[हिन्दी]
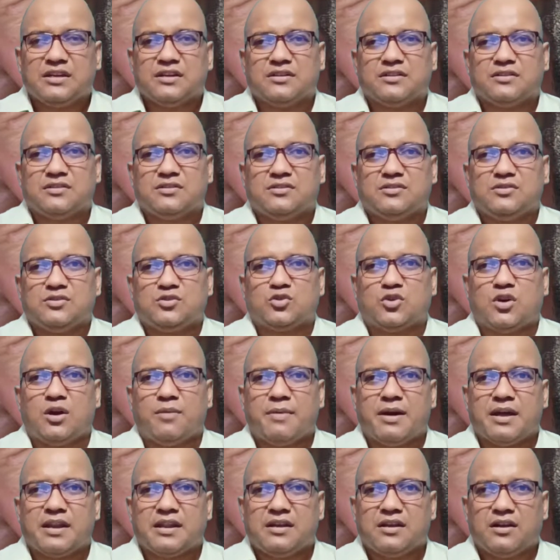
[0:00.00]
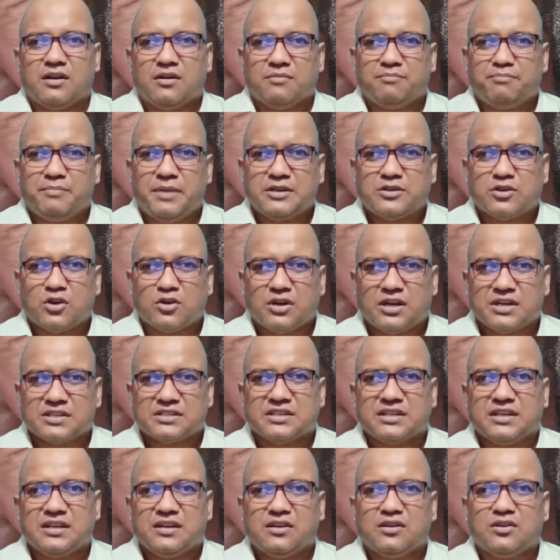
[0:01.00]
बहुत से जो हमारे
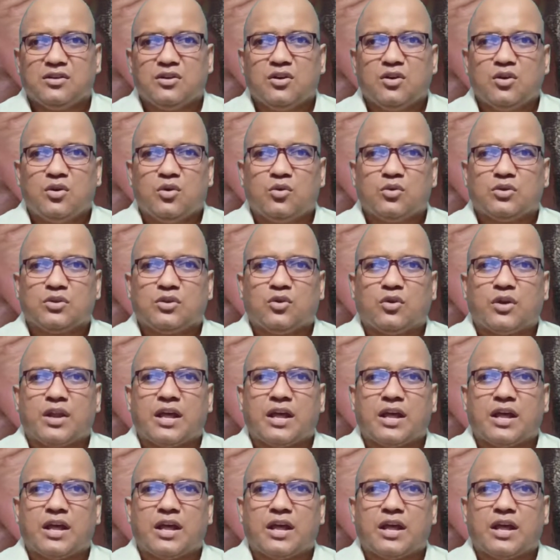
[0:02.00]
पेट ऑनर्स हैं